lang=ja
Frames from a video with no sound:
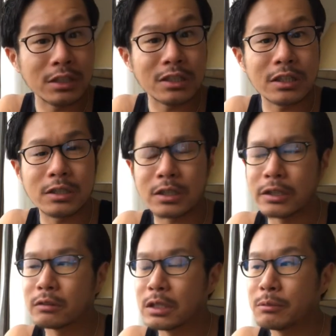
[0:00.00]
自生自
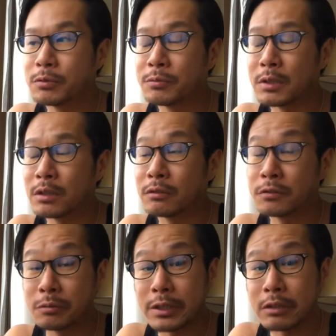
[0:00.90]
戒の念も含
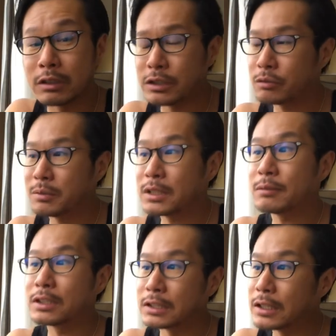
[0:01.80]
めて、私もまだ
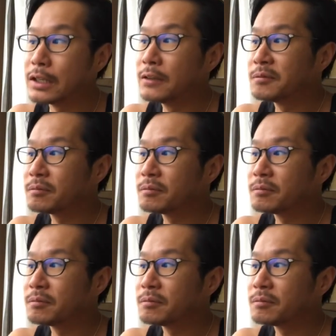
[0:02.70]
まだね、